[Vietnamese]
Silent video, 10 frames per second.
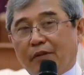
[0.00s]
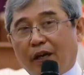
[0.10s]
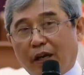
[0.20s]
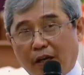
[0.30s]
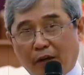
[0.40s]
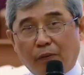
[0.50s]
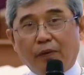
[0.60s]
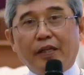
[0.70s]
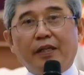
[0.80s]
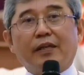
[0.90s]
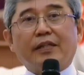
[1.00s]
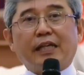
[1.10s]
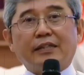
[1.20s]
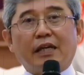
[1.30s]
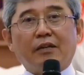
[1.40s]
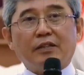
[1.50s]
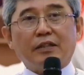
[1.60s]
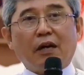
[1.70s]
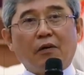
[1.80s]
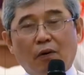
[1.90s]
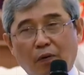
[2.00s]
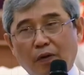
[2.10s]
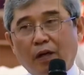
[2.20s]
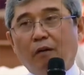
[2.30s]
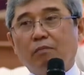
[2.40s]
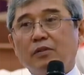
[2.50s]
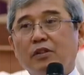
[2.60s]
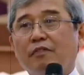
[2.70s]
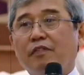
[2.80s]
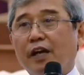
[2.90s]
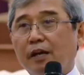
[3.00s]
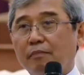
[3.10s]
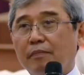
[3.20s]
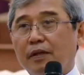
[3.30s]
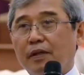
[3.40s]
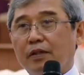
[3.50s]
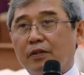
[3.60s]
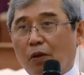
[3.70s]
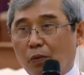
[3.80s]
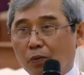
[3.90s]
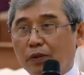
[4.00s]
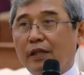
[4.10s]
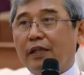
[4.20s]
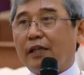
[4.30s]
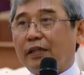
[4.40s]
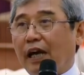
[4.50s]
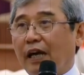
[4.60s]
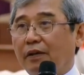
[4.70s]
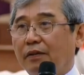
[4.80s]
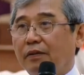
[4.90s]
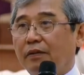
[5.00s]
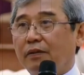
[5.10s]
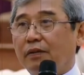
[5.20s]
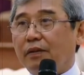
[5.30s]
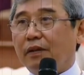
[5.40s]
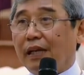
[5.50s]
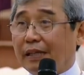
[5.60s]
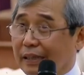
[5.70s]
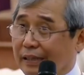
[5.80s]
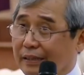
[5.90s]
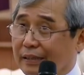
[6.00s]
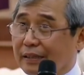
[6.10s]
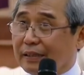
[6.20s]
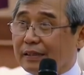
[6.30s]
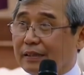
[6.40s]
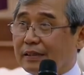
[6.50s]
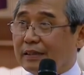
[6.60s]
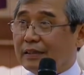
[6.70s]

Anh chị em có hiểu lý do tại sao giáo hội không cho phép thụ tinh nhân tạo là gì chứ?